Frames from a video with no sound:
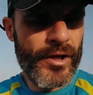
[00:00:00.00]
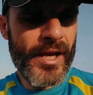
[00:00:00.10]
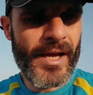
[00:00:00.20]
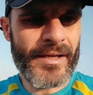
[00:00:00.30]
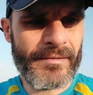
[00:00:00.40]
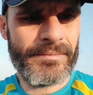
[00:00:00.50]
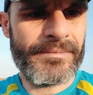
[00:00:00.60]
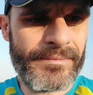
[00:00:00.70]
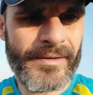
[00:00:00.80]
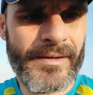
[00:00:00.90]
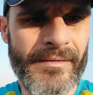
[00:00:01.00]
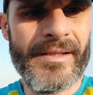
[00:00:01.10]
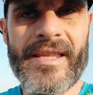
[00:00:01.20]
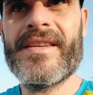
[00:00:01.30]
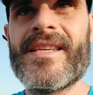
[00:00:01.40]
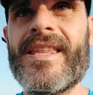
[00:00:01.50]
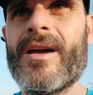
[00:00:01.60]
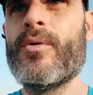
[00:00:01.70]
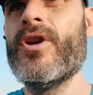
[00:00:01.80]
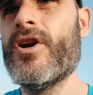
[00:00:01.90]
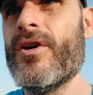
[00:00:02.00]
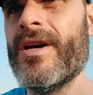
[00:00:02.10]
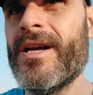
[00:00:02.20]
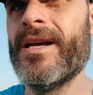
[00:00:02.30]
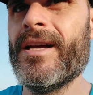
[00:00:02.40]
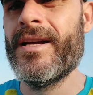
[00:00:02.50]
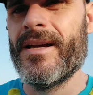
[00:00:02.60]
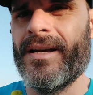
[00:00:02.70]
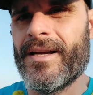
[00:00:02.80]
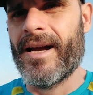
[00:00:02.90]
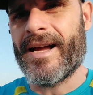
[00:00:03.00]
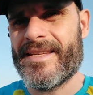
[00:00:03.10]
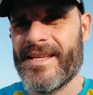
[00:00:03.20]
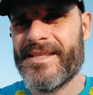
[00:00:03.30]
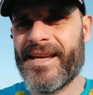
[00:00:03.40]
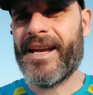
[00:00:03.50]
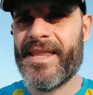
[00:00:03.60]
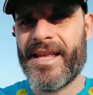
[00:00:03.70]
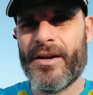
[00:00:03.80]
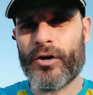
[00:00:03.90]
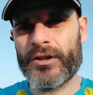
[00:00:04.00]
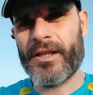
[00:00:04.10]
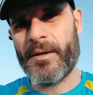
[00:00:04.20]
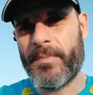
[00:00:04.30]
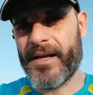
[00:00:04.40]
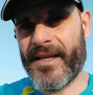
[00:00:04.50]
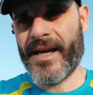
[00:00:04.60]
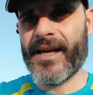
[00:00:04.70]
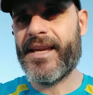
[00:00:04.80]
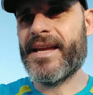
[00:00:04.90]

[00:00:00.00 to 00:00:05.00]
hoy es 16 de julio. Ayer llegué del norte de España